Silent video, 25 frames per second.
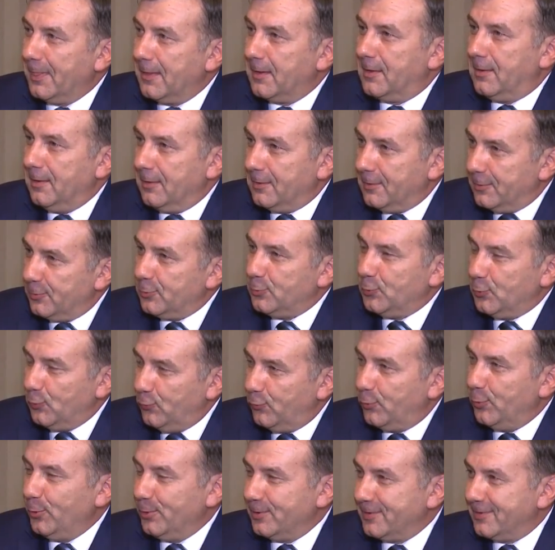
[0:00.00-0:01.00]
Я говорю, ну
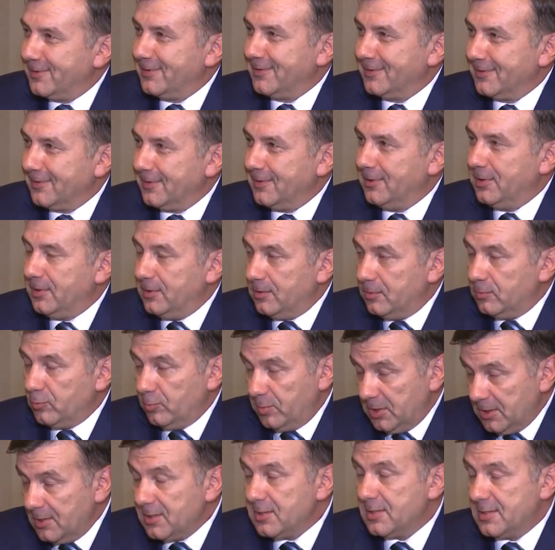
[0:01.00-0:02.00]
вот, и у
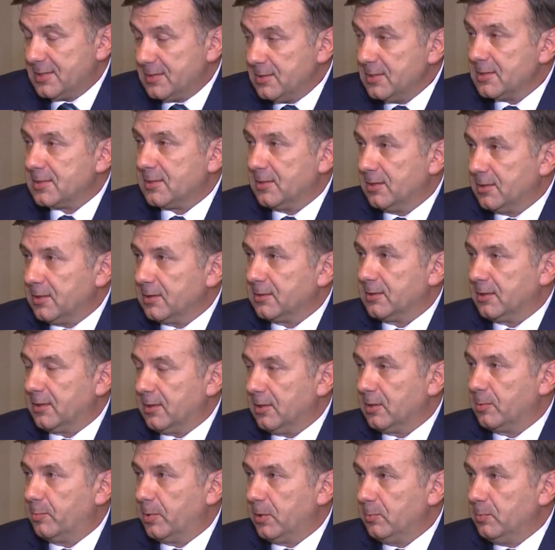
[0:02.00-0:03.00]
меня есть несколько
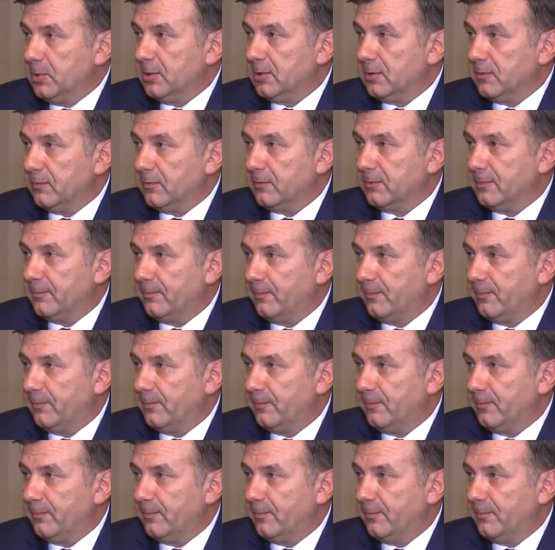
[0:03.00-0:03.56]
таких примеров.